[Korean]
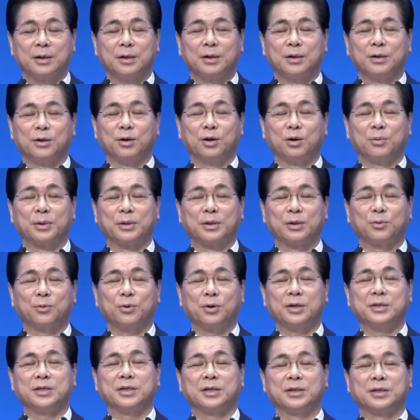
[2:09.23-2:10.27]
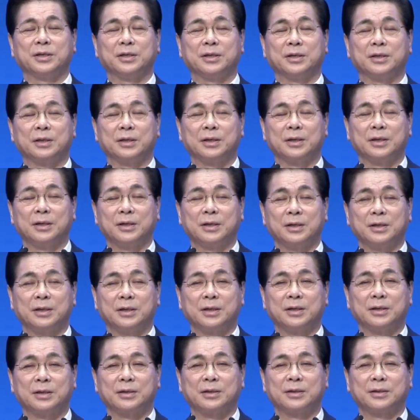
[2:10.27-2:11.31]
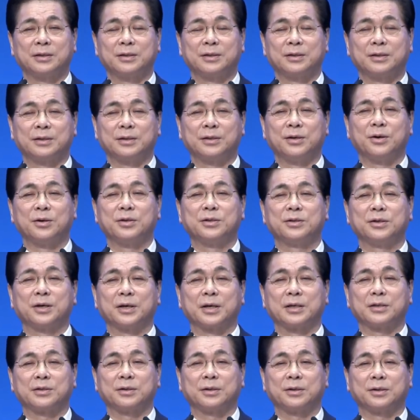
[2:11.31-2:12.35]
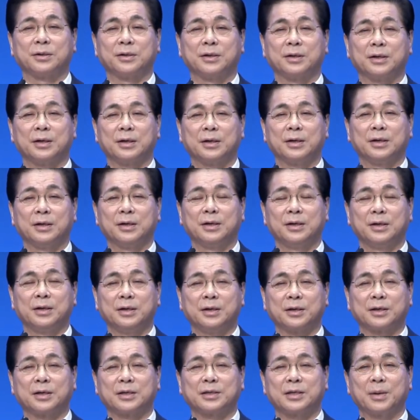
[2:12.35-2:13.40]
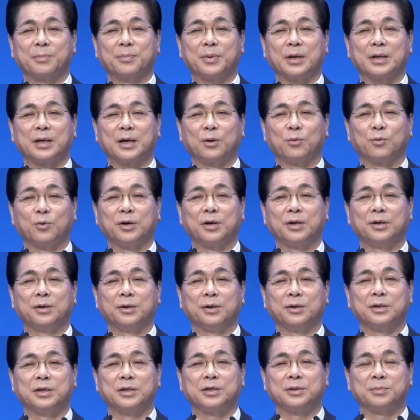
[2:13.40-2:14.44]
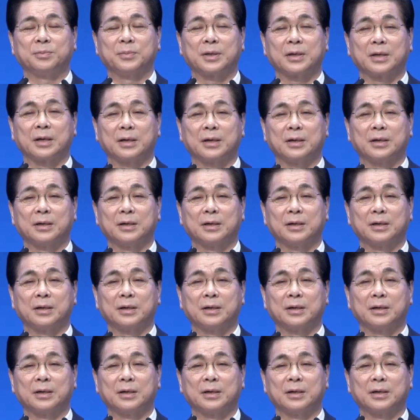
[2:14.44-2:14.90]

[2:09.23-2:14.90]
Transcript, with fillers: 여리보다 훨씬 적은 성에서 이렇게 참패를 당한 원인이 어디 있습니까?